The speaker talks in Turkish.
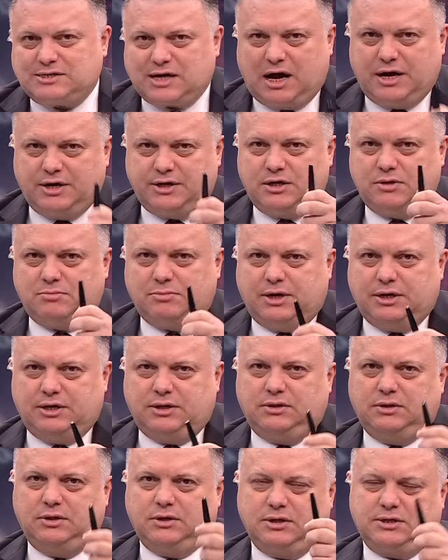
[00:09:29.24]

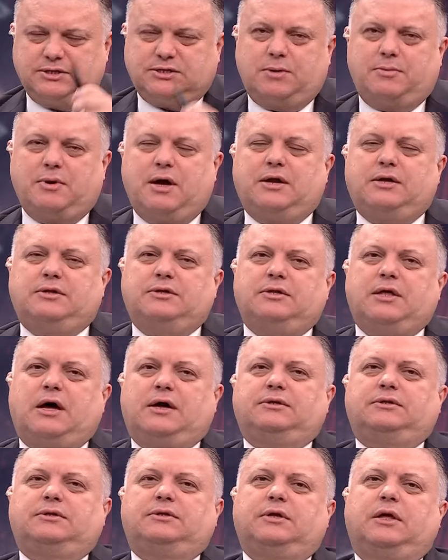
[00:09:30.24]
ayrılmayın kısa bir aranın
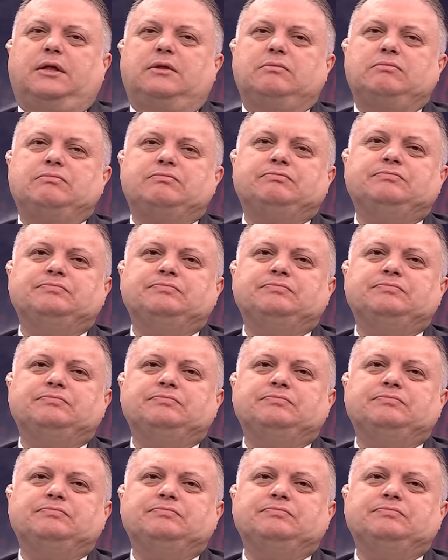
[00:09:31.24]
ardından.